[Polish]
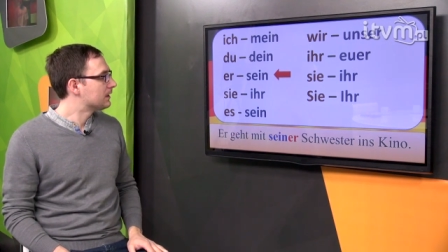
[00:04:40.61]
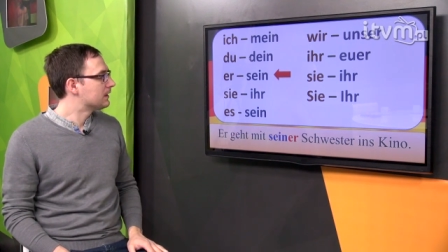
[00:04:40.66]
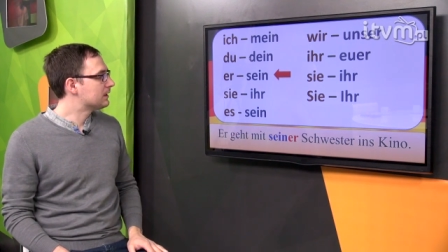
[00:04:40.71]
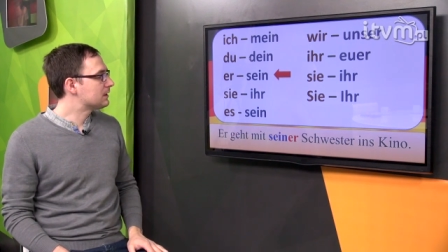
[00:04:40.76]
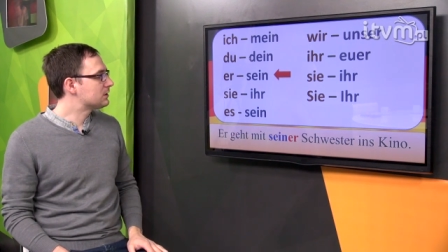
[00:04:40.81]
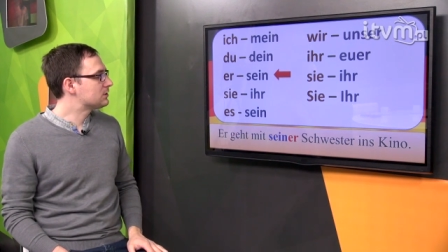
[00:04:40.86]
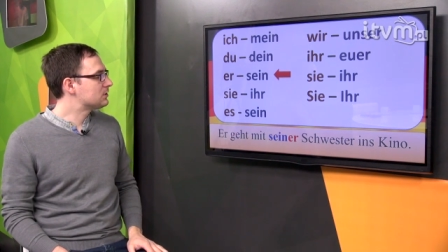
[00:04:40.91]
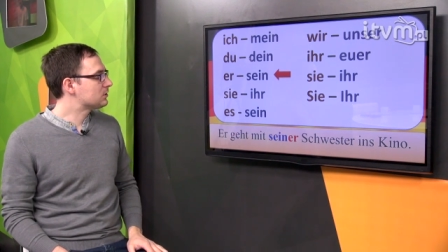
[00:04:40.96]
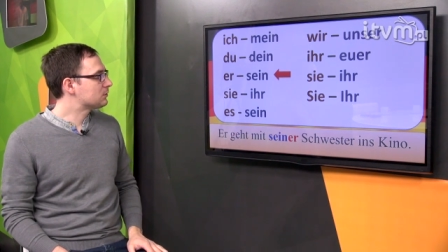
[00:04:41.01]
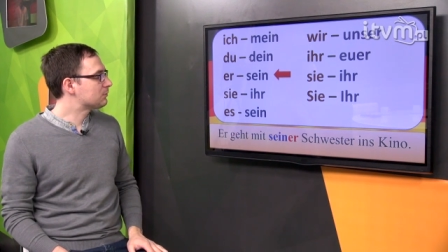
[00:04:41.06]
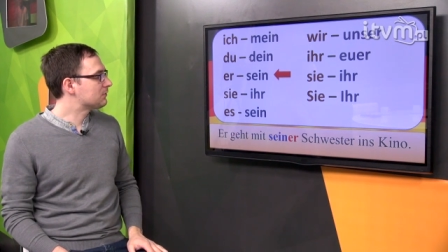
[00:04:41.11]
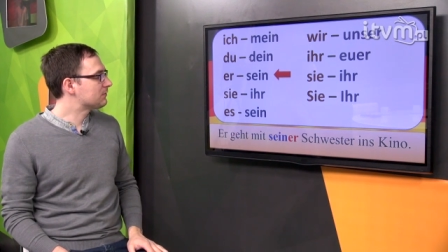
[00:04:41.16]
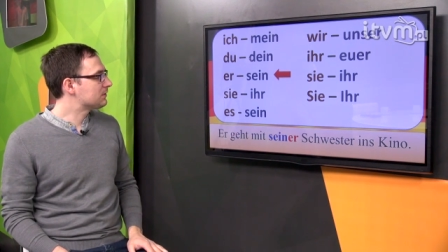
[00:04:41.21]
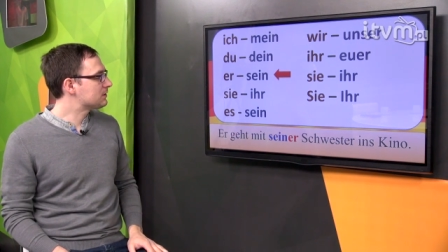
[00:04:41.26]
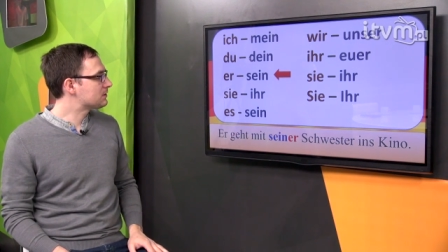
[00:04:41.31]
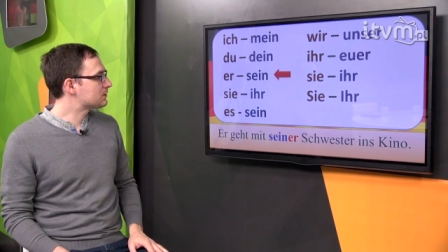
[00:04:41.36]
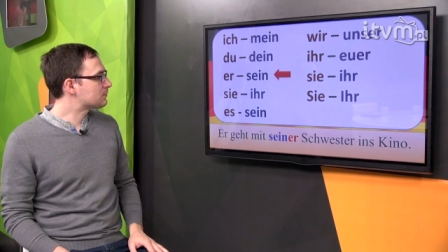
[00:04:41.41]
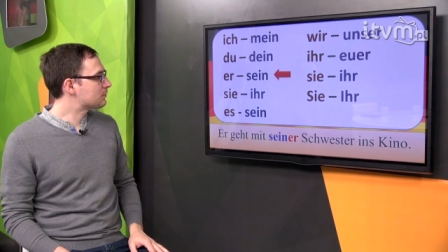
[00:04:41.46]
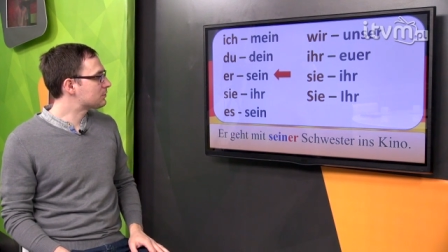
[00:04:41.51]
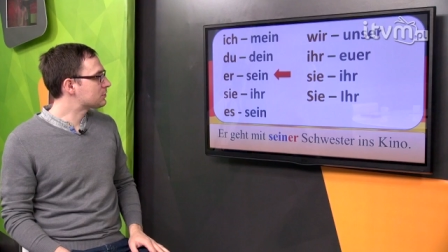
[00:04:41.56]
Jeśli
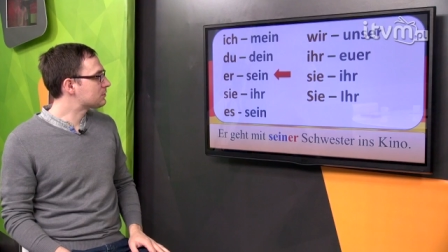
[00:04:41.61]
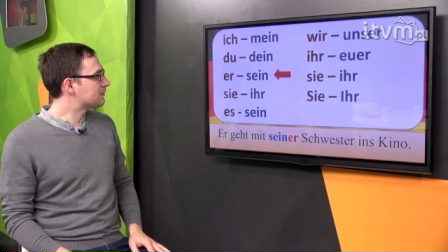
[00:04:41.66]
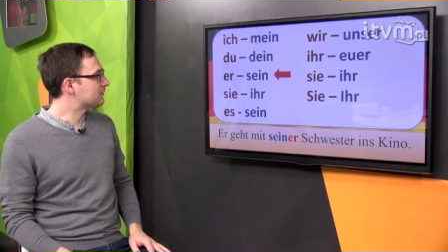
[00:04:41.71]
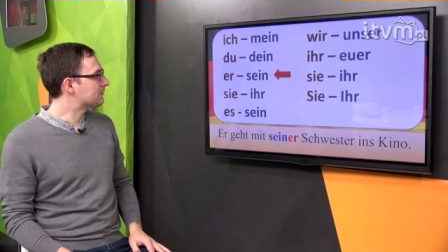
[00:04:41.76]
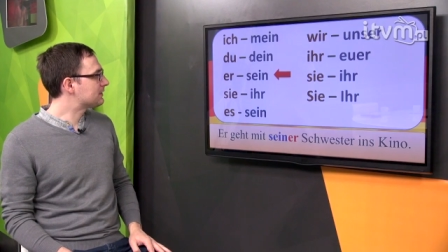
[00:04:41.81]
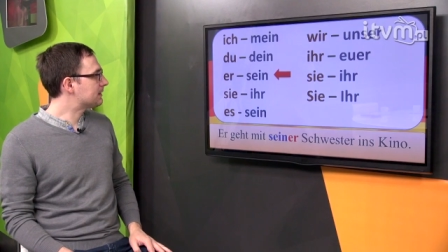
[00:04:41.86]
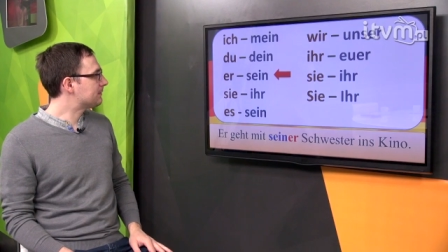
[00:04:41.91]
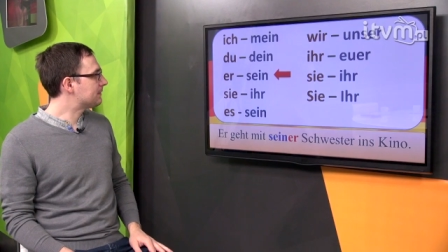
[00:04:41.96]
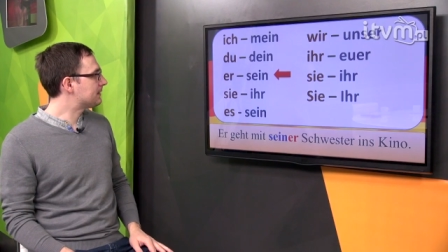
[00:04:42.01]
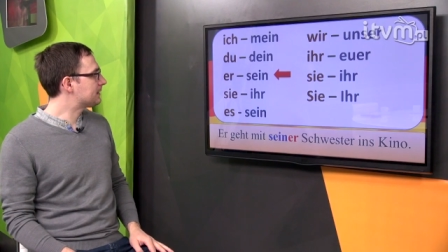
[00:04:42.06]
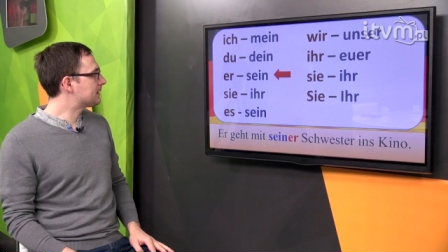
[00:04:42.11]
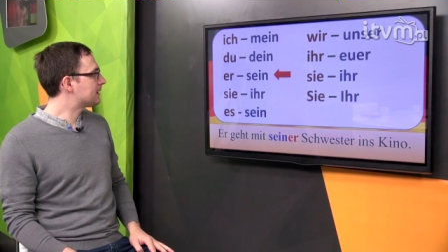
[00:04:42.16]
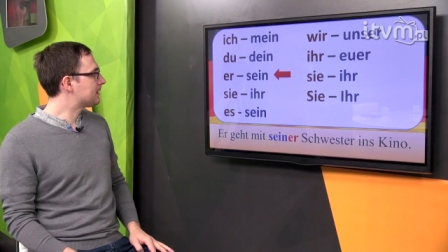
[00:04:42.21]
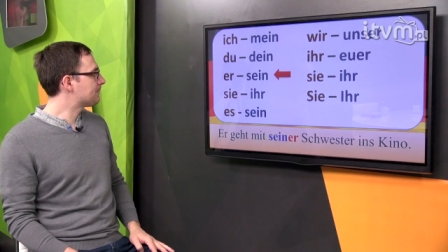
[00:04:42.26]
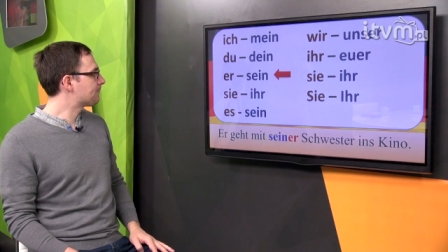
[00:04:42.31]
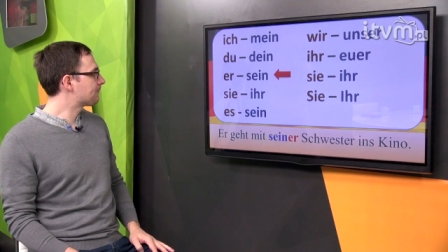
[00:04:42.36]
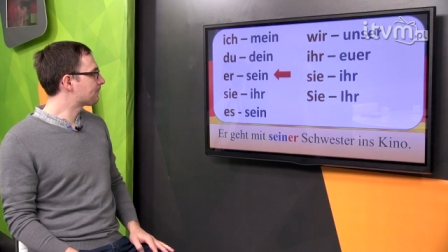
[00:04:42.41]
odpowiednio spojrzymy w tabelkę.